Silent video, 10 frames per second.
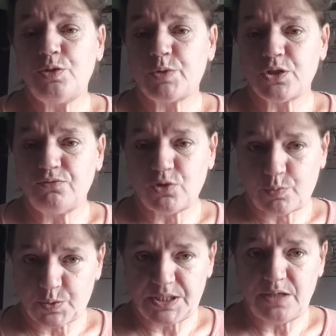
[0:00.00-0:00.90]
dites-moi ce que vous
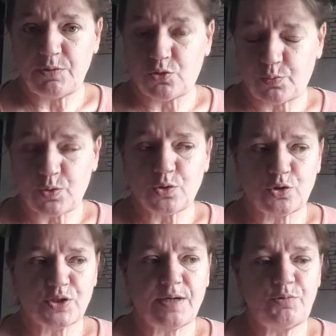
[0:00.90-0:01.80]
en pensez, mais je pense
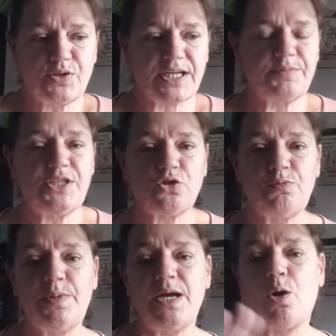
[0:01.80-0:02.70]
que ce sera plus simple si
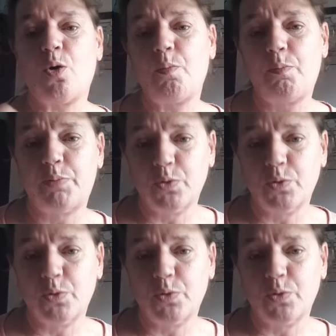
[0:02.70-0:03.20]
je mets en